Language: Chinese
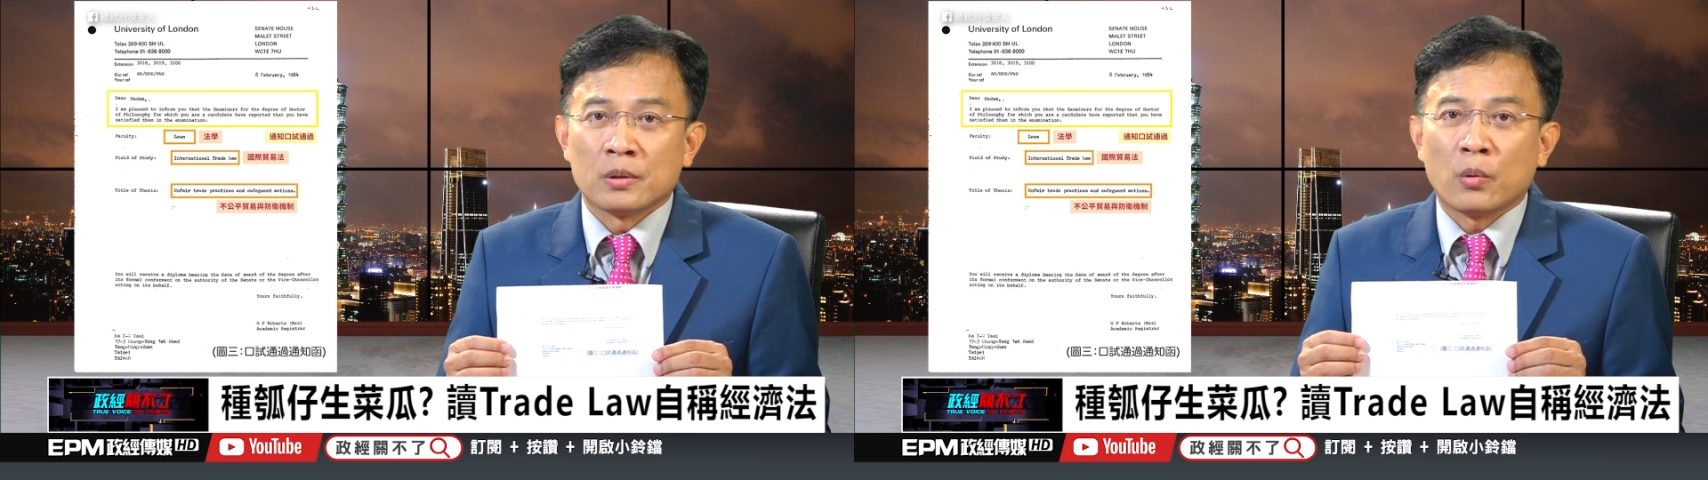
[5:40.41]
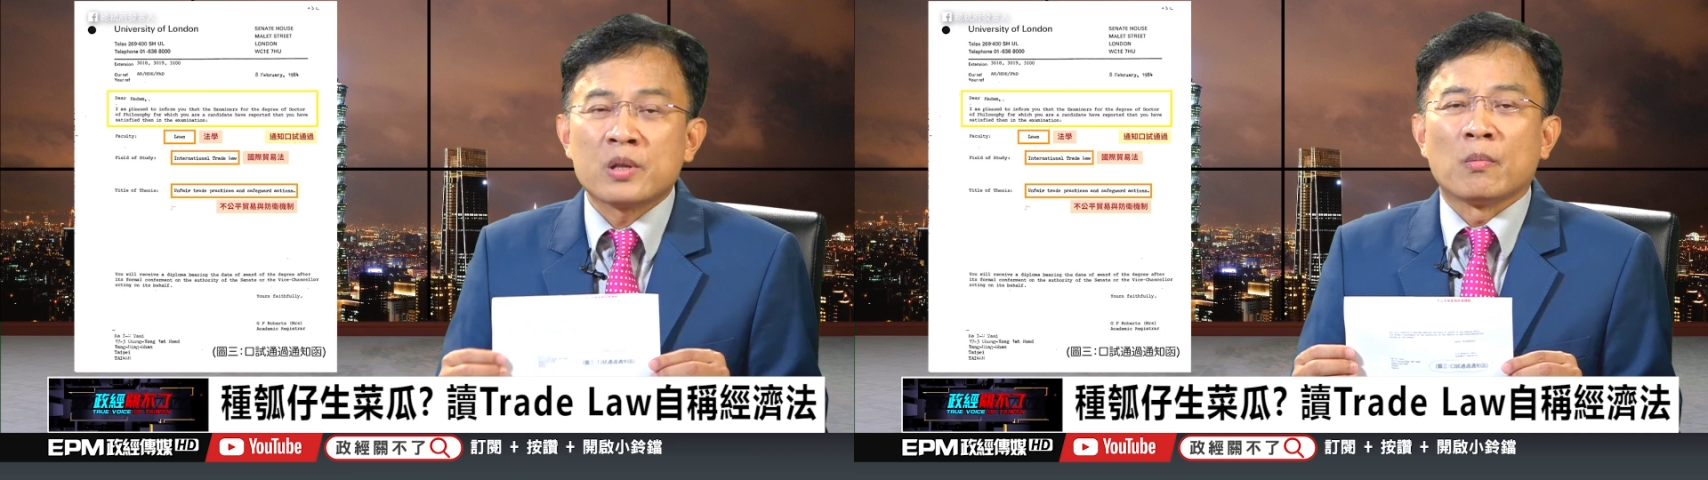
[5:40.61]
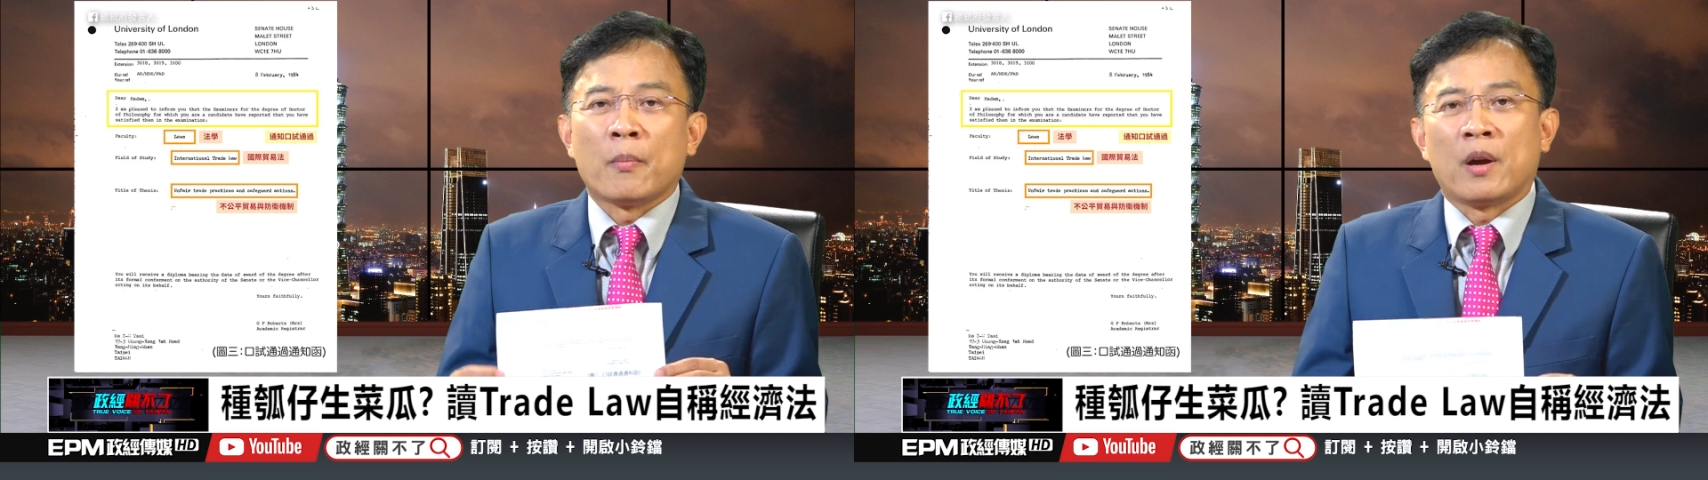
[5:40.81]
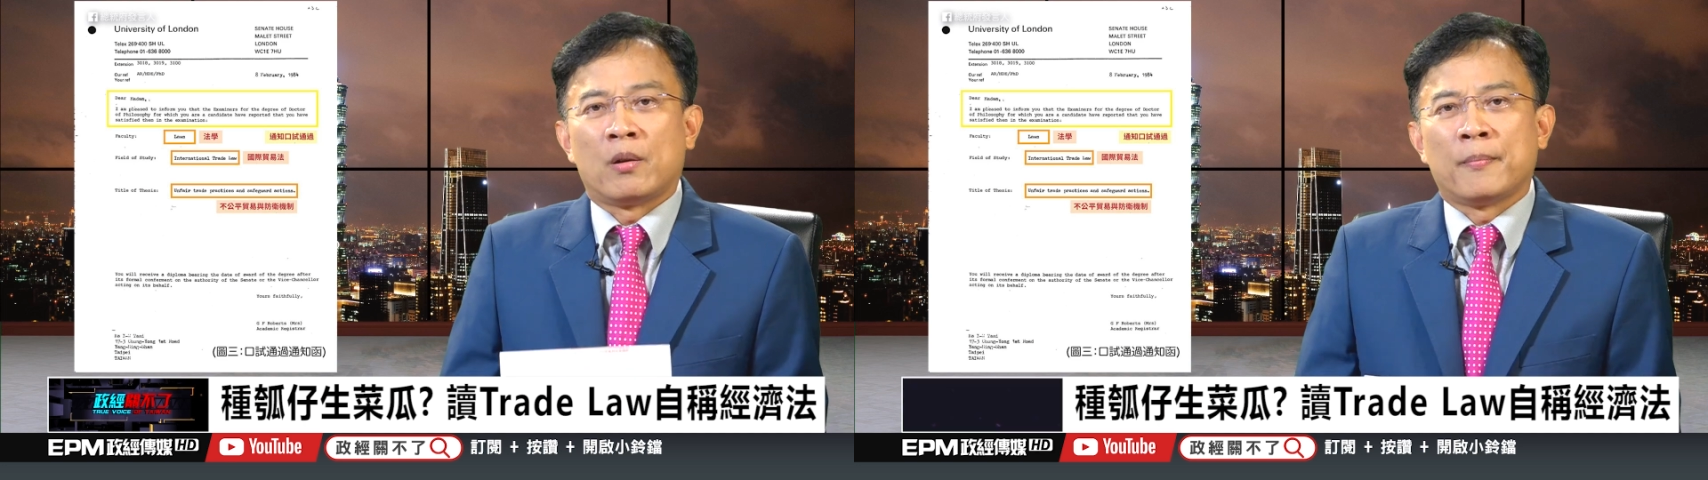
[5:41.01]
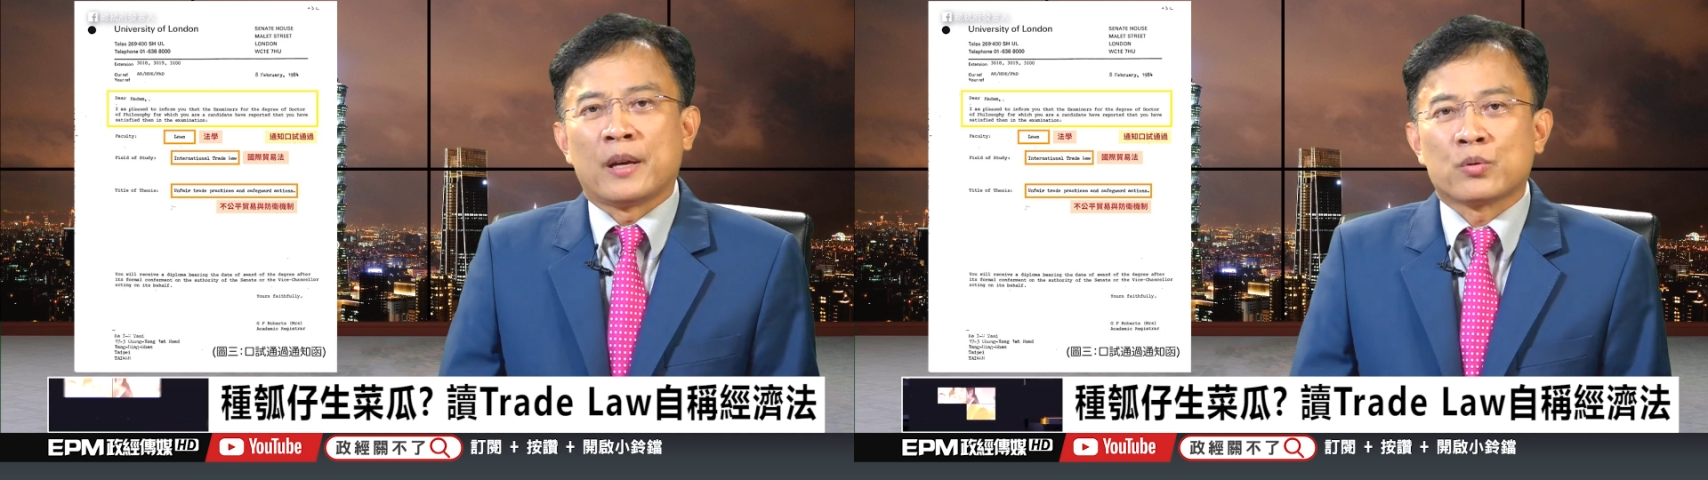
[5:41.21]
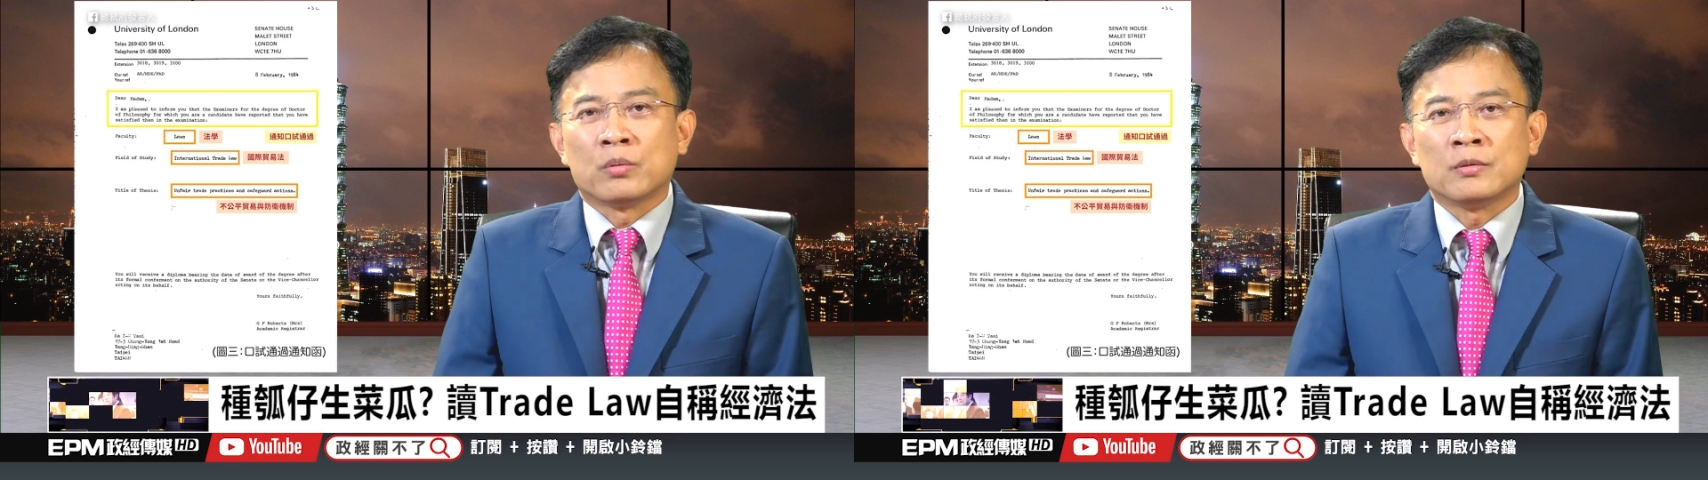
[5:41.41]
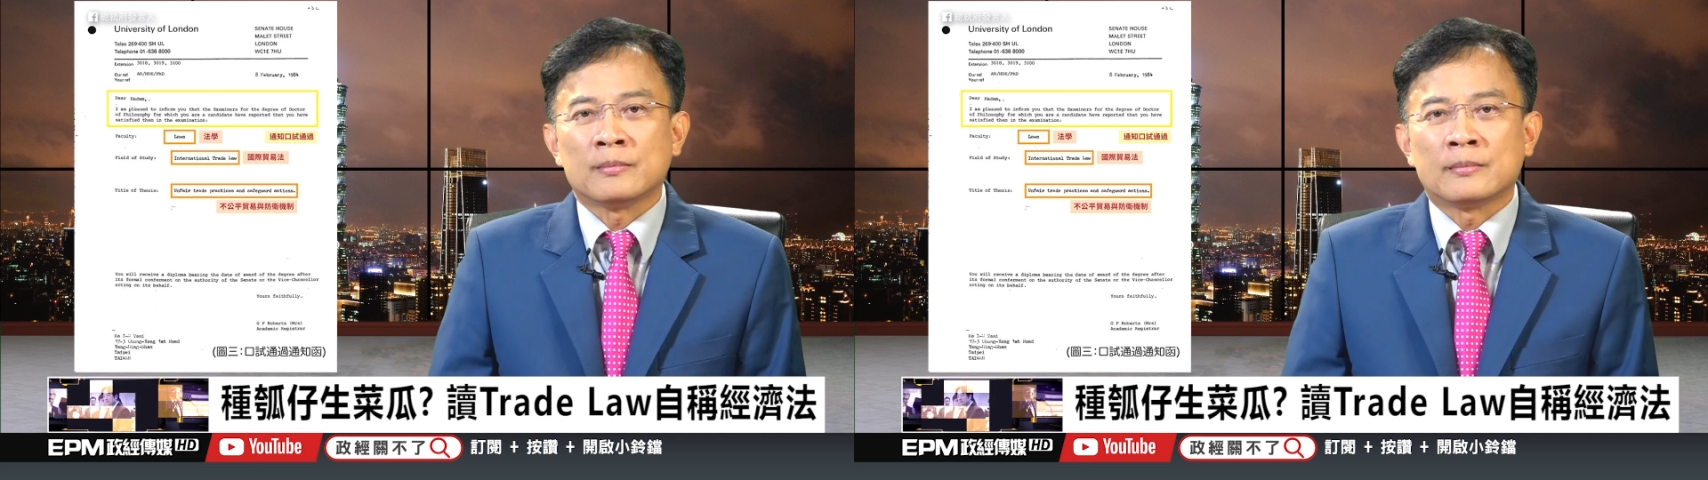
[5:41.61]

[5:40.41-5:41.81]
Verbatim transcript: 为什么没有人背书？